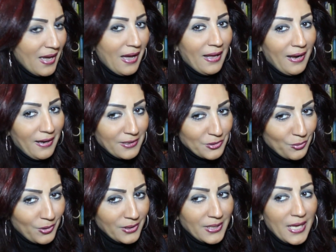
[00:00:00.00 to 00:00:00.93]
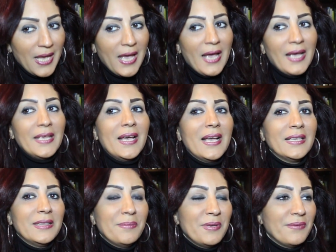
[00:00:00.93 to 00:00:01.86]
على الاصوات اي
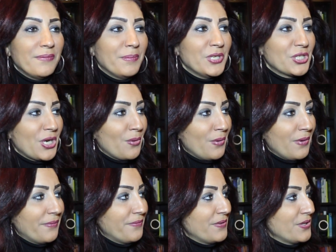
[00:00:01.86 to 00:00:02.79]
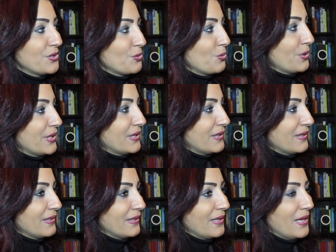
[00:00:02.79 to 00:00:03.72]
حد بيشوف في صوره
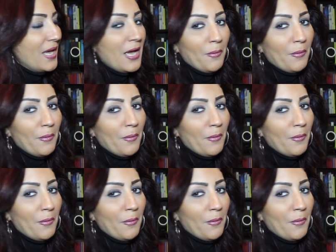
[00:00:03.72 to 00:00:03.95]
آه،